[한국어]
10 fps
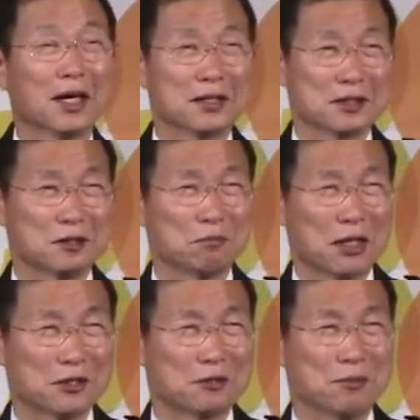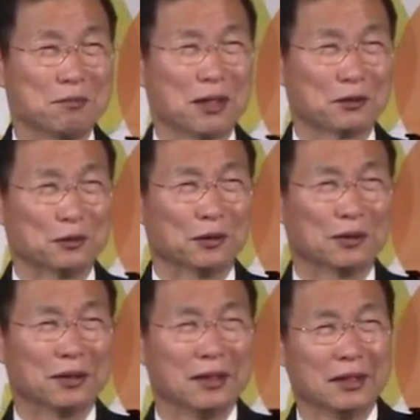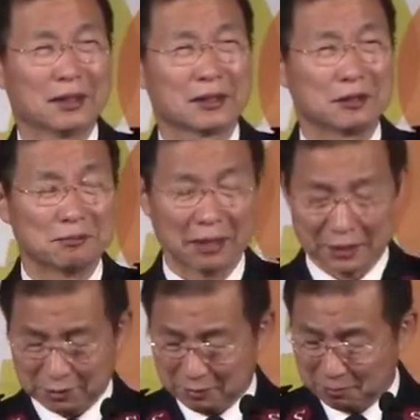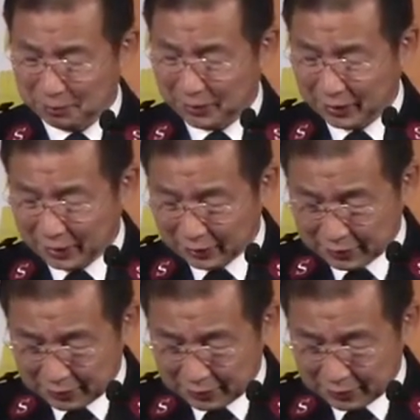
하시는 말씀이 바로 그 말씀입니다.